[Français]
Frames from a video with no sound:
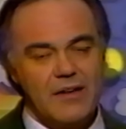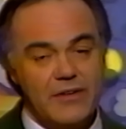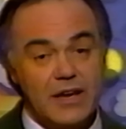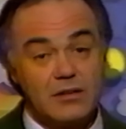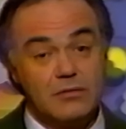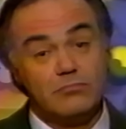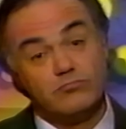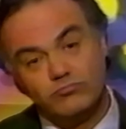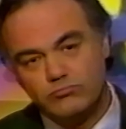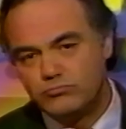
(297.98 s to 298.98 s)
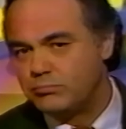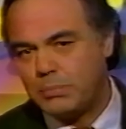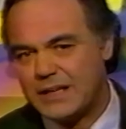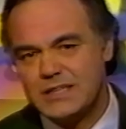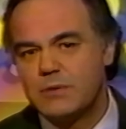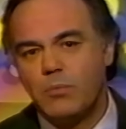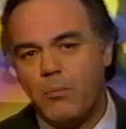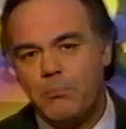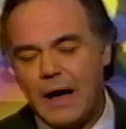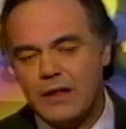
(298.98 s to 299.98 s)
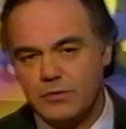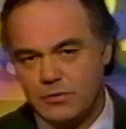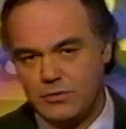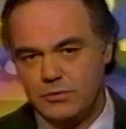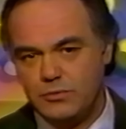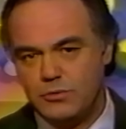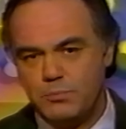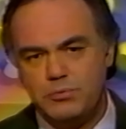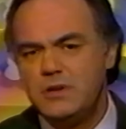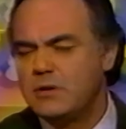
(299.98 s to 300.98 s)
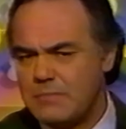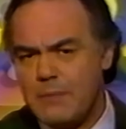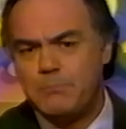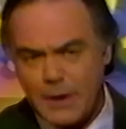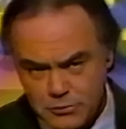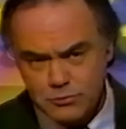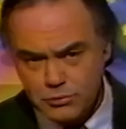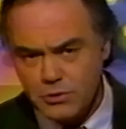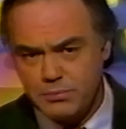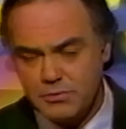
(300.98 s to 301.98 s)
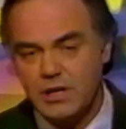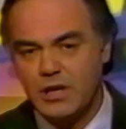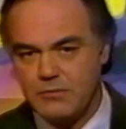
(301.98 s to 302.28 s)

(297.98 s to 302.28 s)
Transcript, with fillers: avec pratiquement pas de, pluie, même pas du tout de pluie,